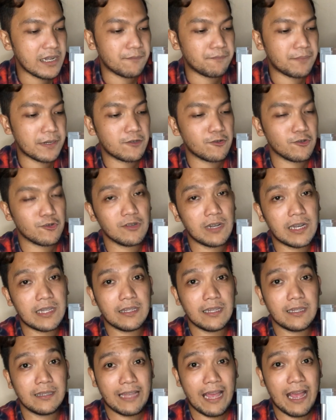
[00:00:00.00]
na
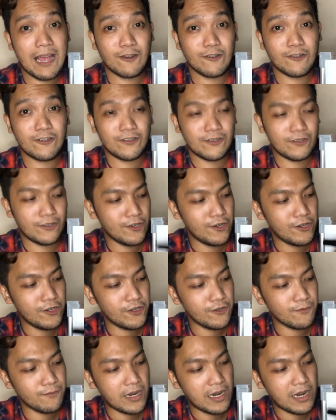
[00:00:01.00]
pagsusulat ng tao,
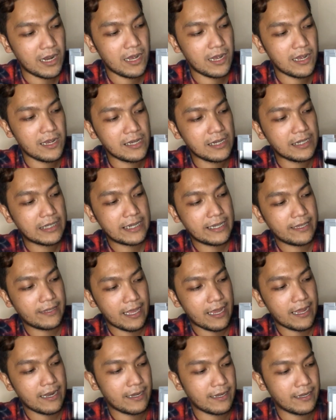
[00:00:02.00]
yun yung mga
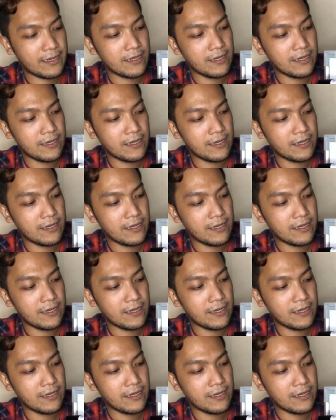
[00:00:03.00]
written.